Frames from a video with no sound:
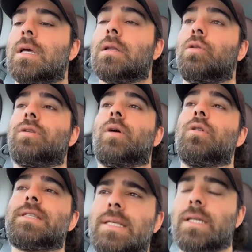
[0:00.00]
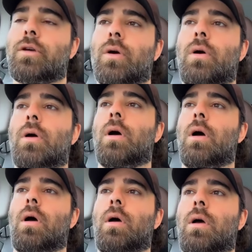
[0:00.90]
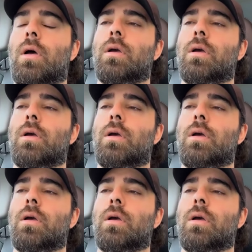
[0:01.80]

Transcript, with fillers: Notez aussi qu'ils euh, ils